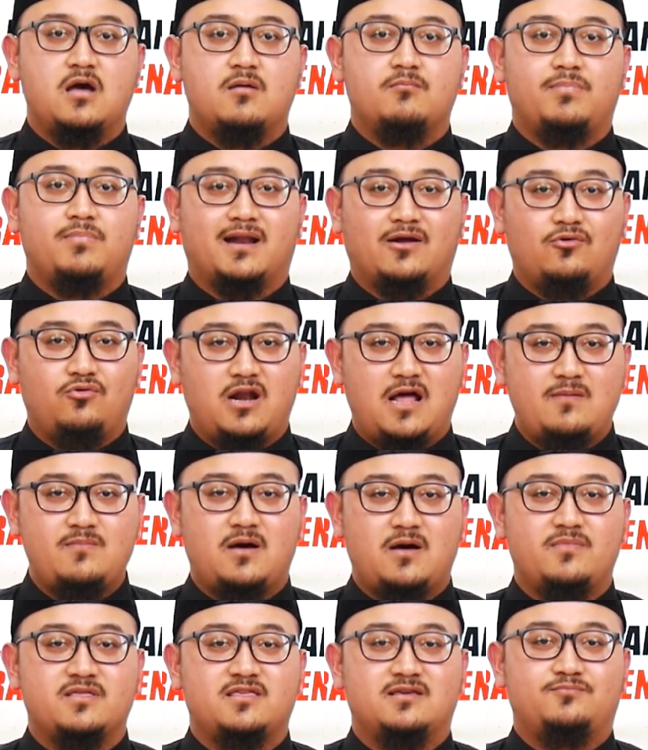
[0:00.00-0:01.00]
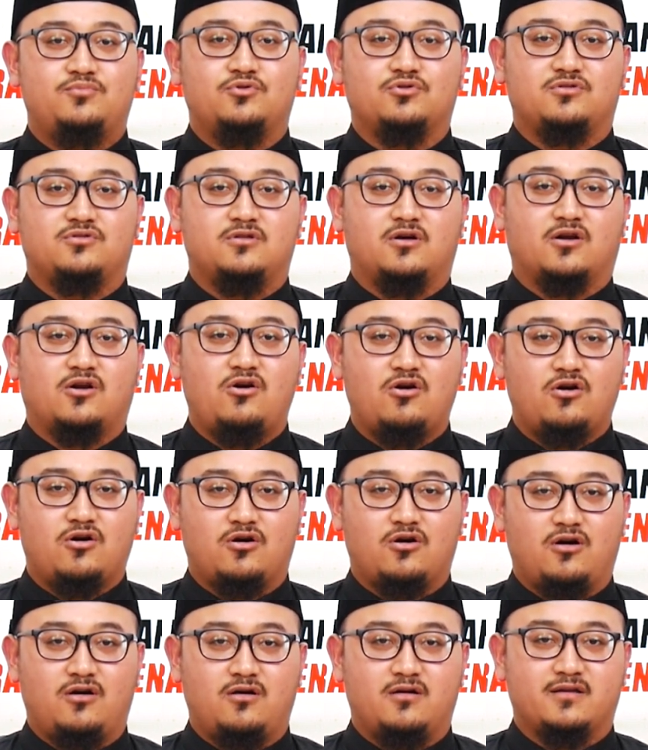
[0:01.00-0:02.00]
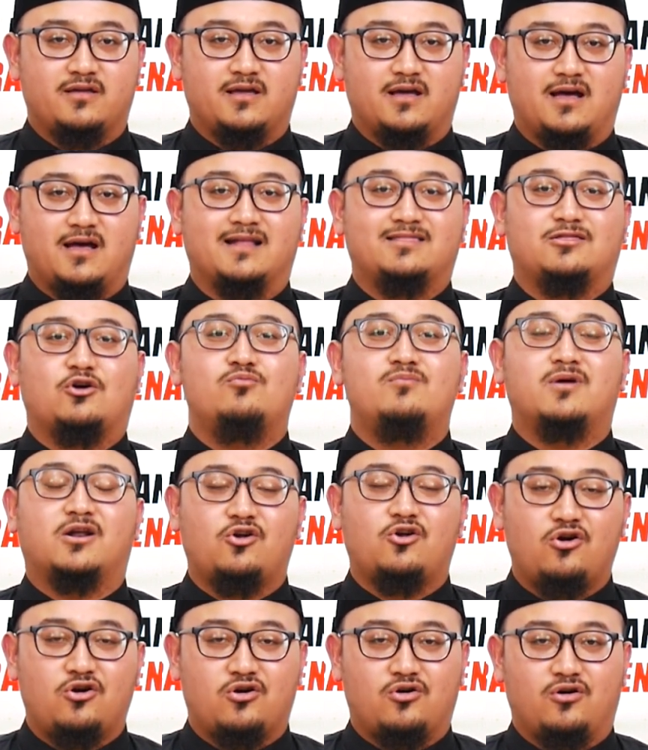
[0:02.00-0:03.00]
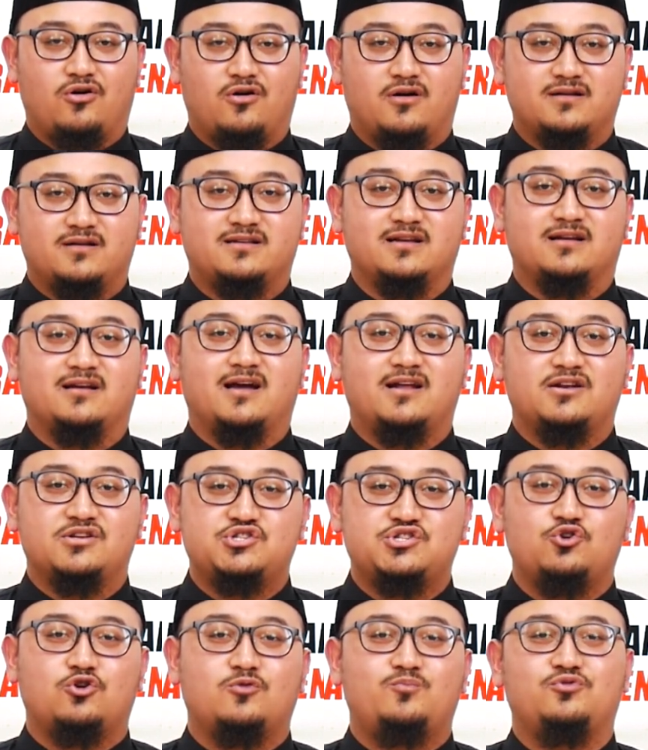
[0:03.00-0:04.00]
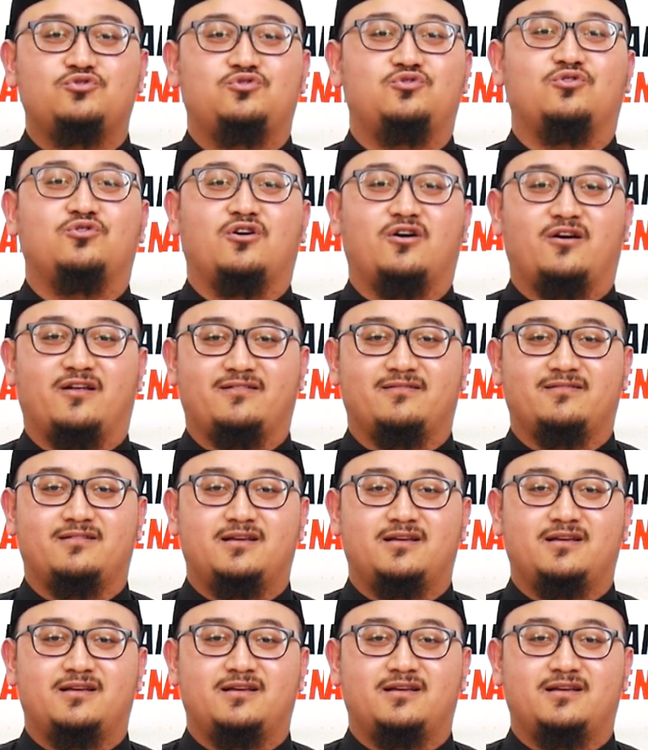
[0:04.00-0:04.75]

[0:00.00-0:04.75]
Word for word: Para ulama menyebut rokok ya, atau merokok dengan syurbut dukhon.